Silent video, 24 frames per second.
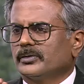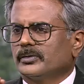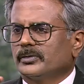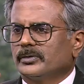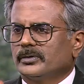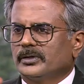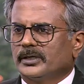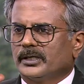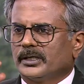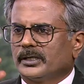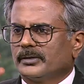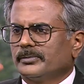
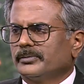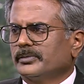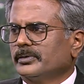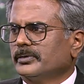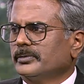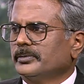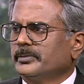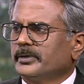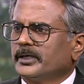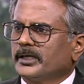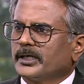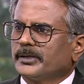
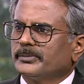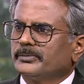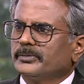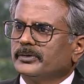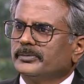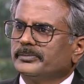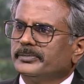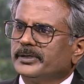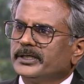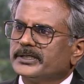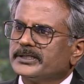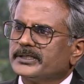நரம்பும்
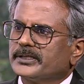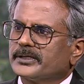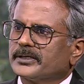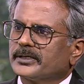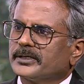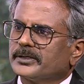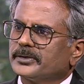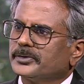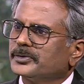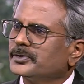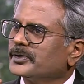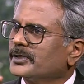நரம்பும்
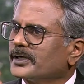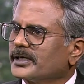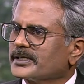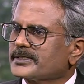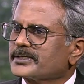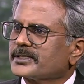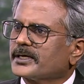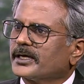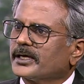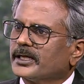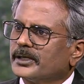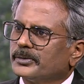பேசிக்கிறது வந்து
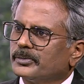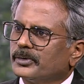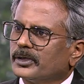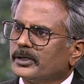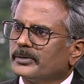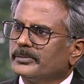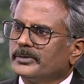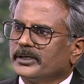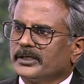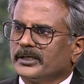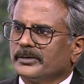ரசாயனம் மூலமாக தான்